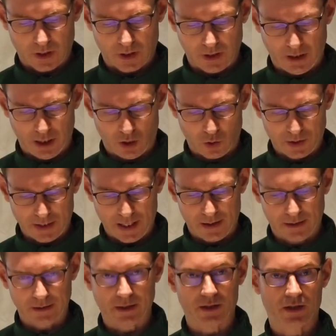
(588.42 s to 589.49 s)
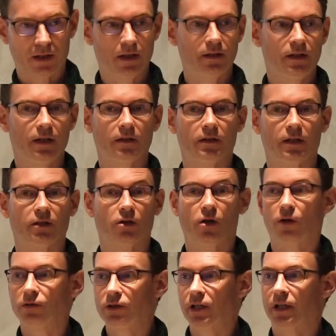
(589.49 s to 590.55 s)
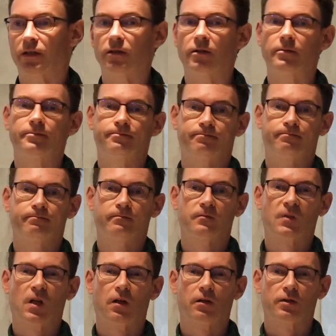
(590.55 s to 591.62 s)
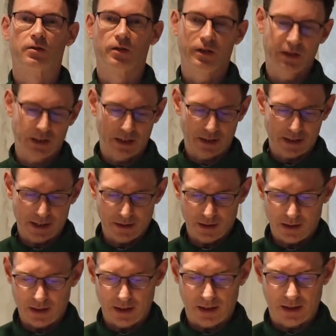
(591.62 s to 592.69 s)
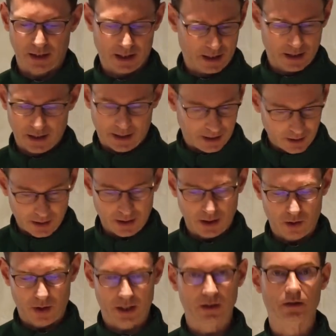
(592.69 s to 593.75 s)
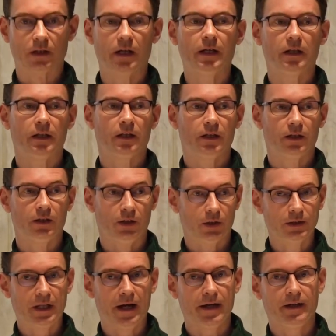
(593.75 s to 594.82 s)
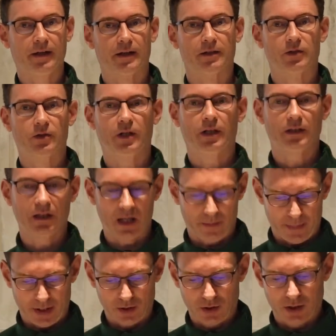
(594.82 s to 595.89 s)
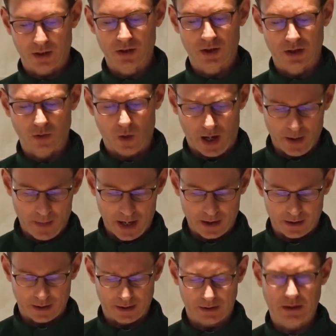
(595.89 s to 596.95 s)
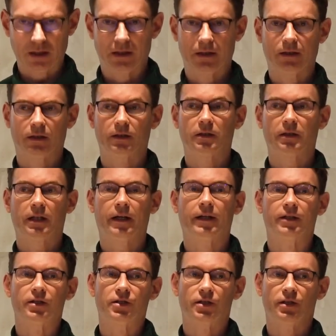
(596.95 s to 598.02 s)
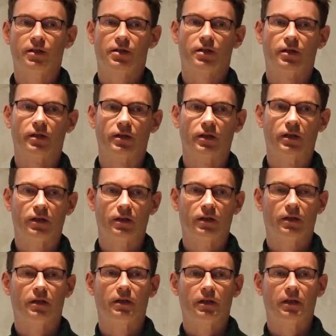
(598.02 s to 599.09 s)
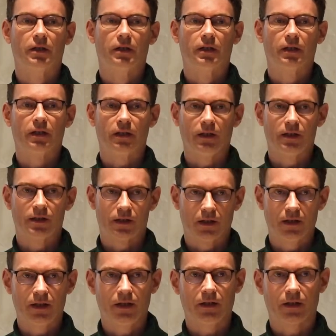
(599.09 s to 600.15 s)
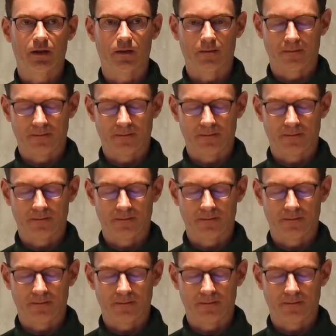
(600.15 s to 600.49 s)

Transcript: 耶路撒冷的圣殿的工程。哦，所以他看起来很喜欢犹太人，虽然他本身是外邦人，可是他很支持以色列人。